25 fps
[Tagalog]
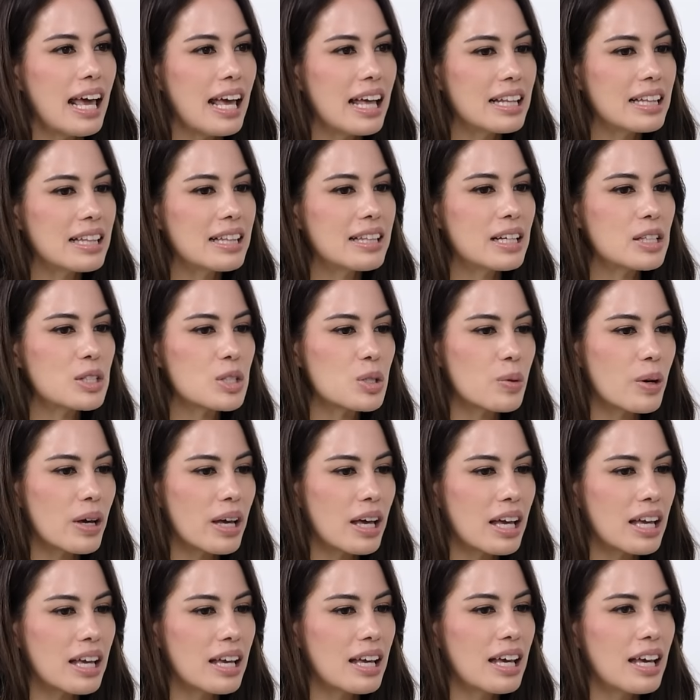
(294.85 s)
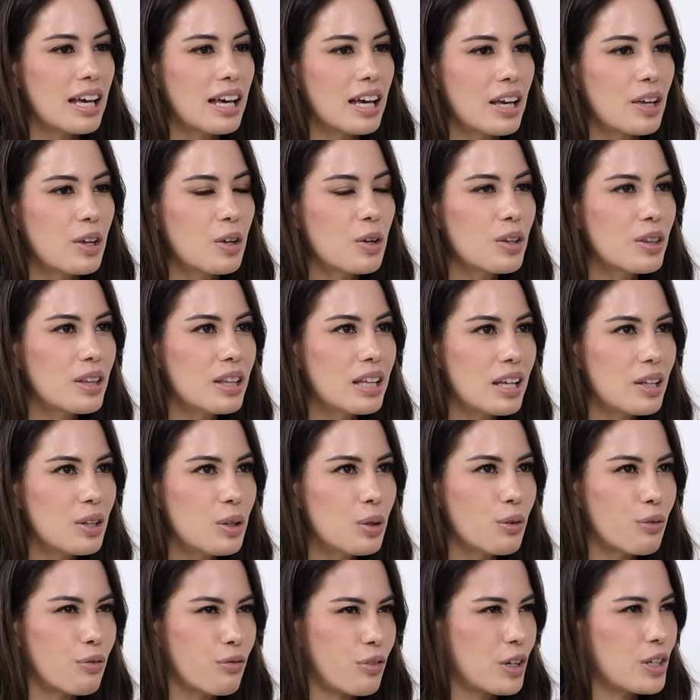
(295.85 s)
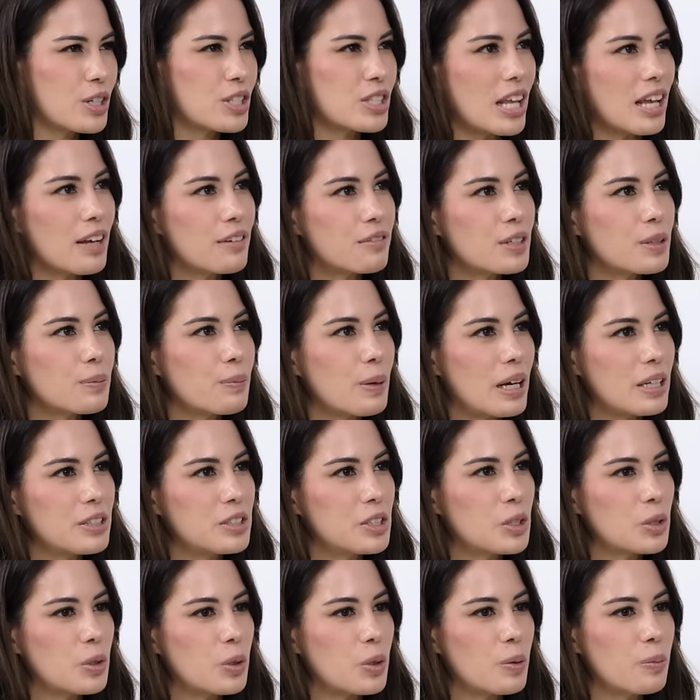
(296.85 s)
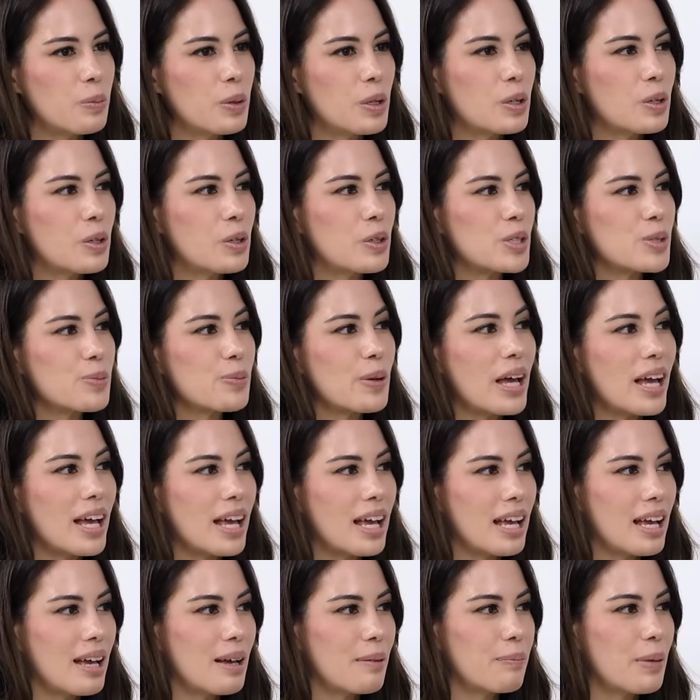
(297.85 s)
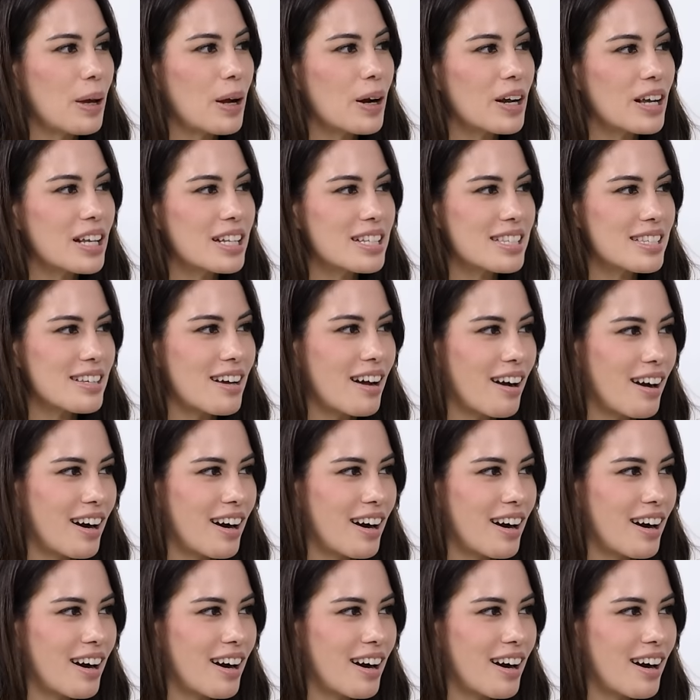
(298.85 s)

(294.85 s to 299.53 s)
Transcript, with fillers: And that's why, yun din yung first ever pageant ko because my parents